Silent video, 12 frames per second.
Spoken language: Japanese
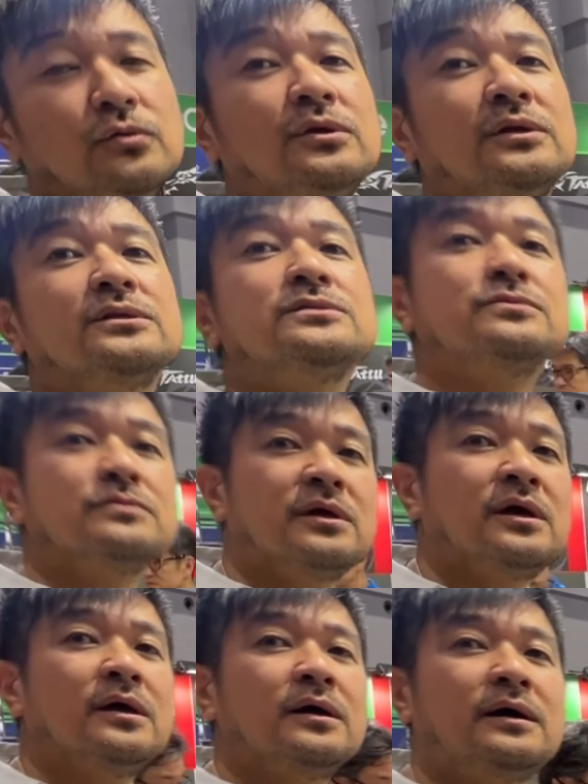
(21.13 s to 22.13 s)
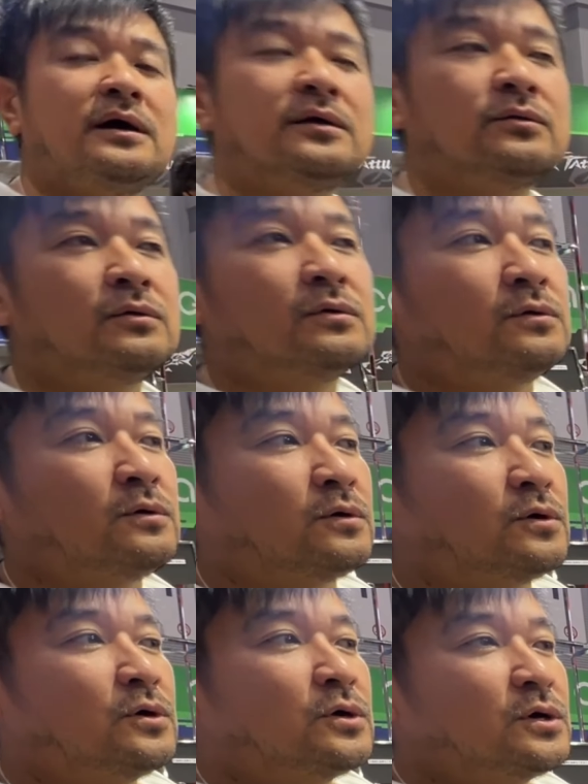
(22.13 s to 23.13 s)
そうなんですよねあの
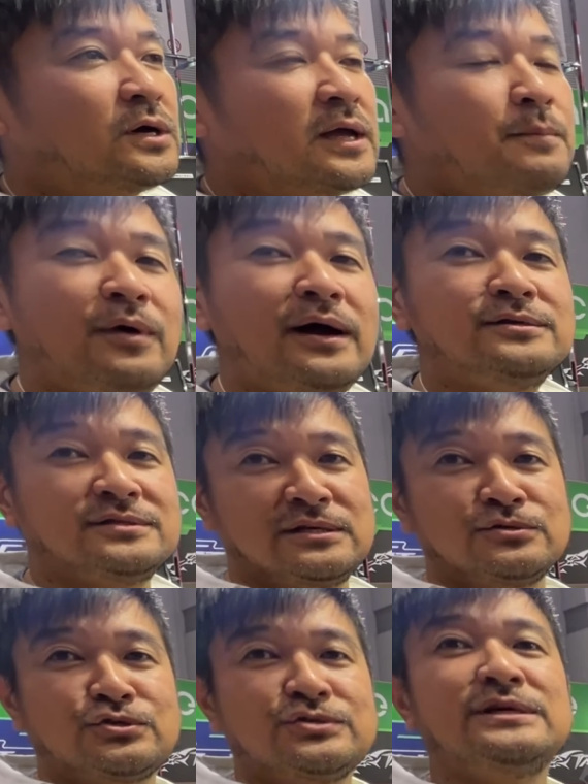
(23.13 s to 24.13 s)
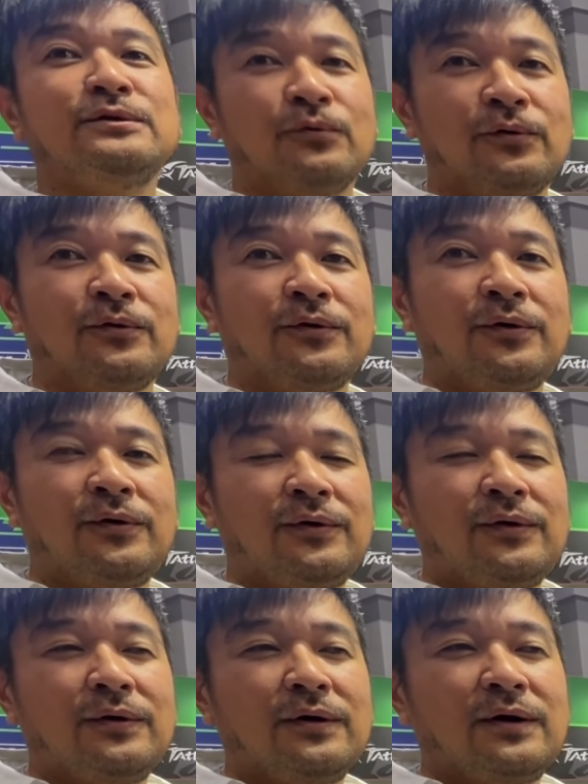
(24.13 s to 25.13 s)
MR03 を
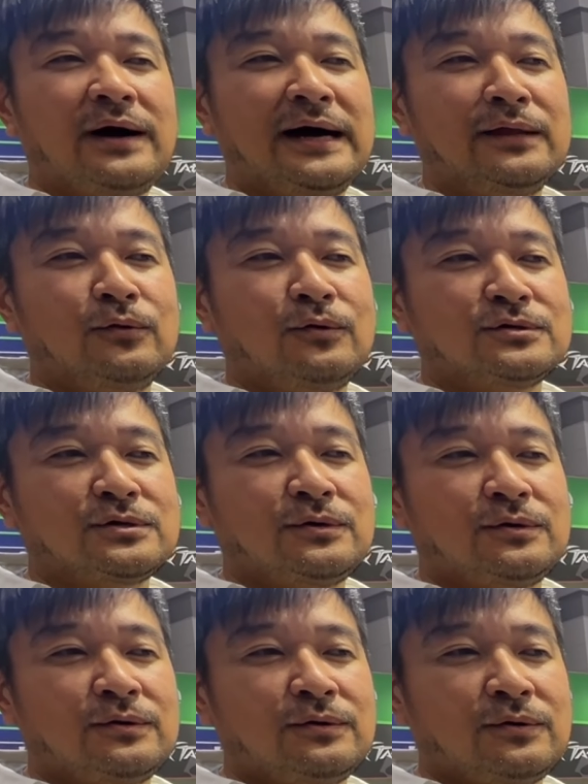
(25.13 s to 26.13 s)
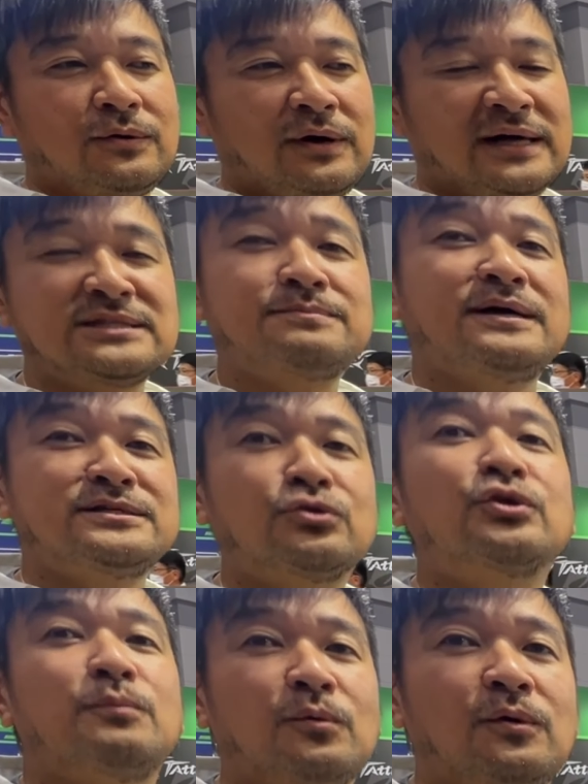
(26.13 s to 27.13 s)
あの発売した
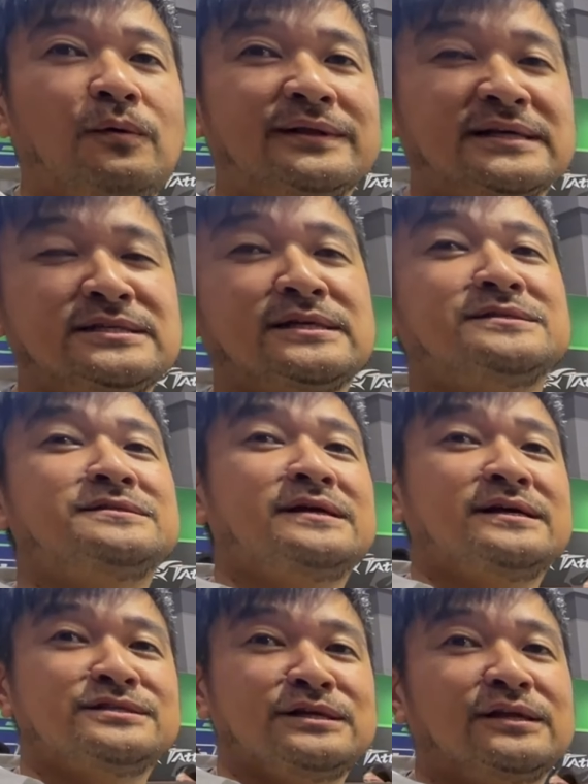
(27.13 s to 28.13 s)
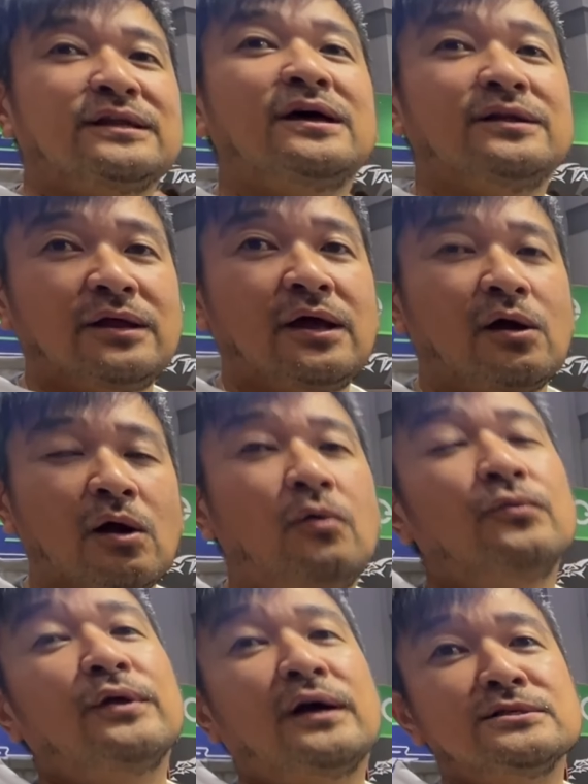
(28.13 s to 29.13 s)
時も私携わらせていただいて、はい、
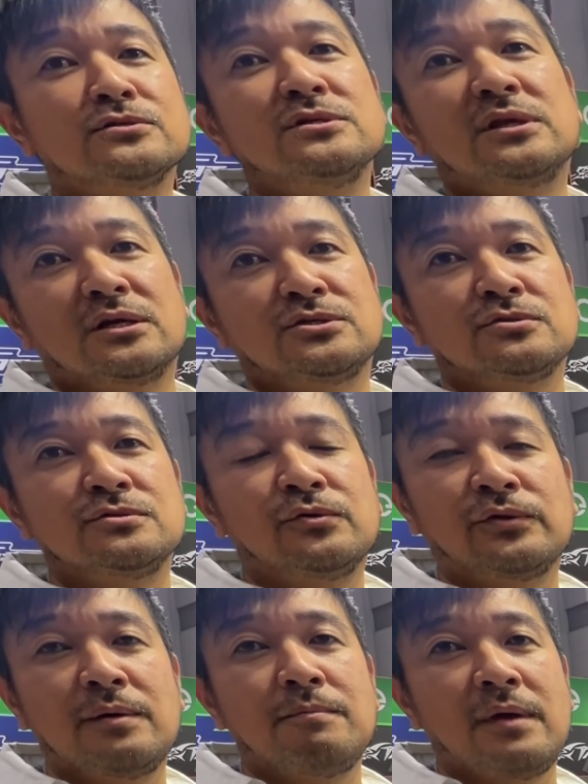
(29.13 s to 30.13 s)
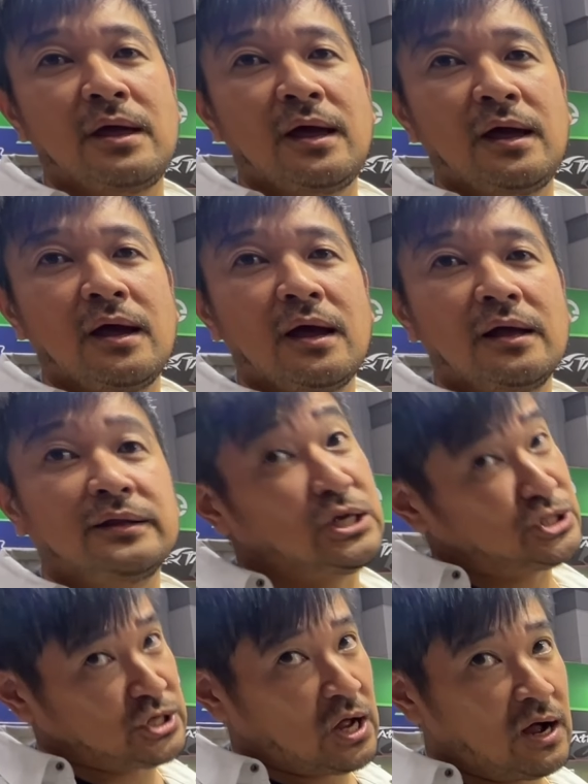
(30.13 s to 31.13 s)
本当に数えたら14年目
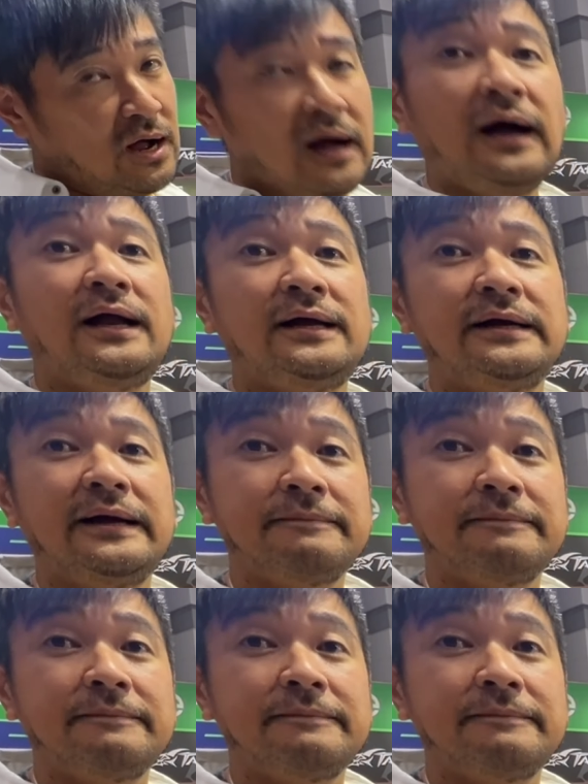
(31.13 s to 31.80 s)
でした